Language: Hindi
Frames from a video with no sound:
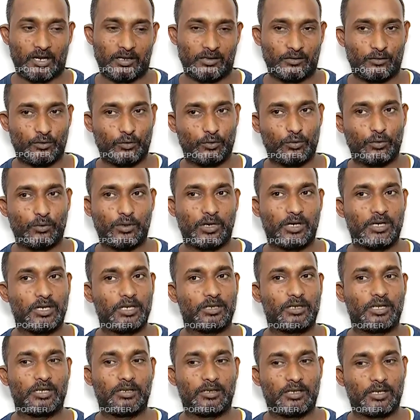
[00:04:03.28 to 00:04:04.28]
हाँ दो दो घंटे
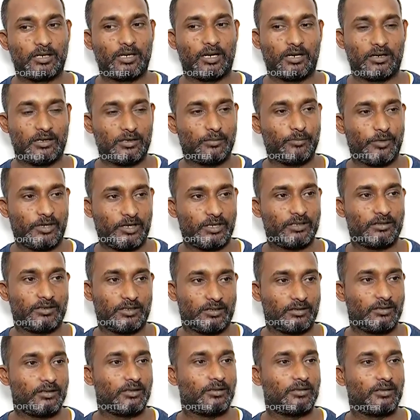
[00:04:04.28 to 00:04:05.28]
तीन तीन घंटे मीटिंग
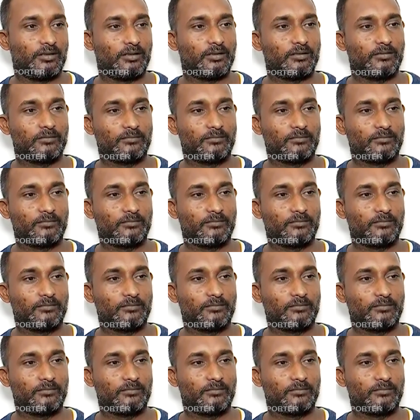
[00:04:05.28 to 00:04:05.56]
चलती थी